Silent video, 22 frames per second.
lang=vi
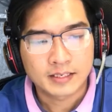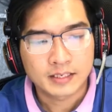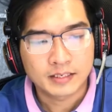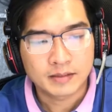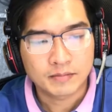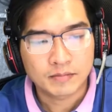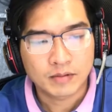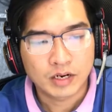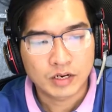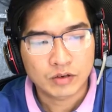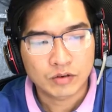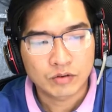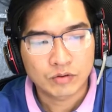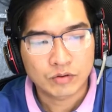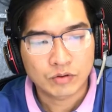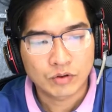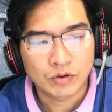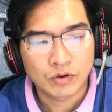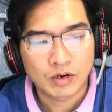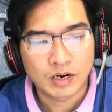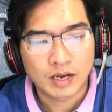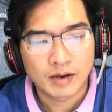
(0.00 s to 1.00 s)
Mỗi lần như
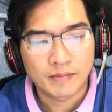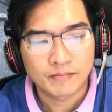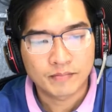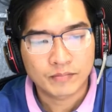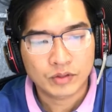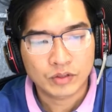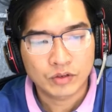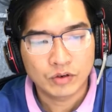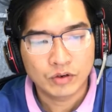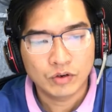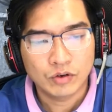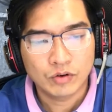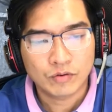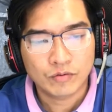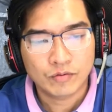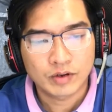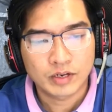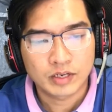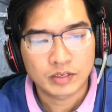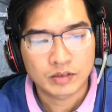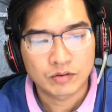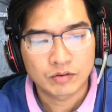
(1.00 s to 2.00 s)
vậy Bảo thường gật
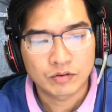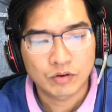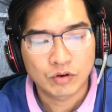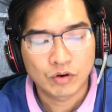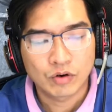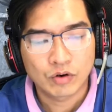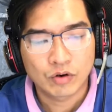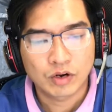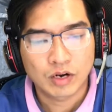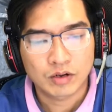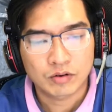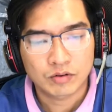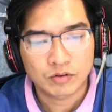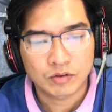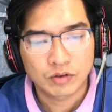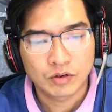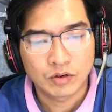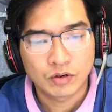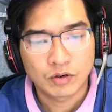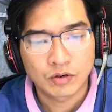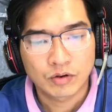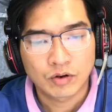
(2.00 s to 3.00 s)
gù cho qua câu
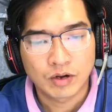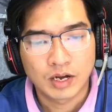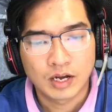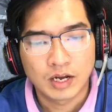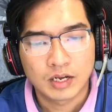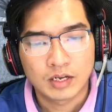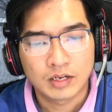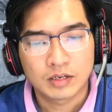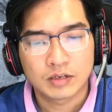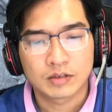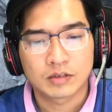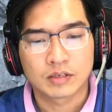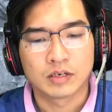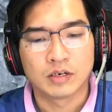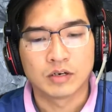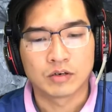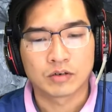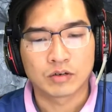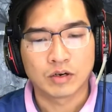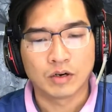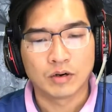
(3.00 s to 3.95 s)
chuyện chứ không dám tham gia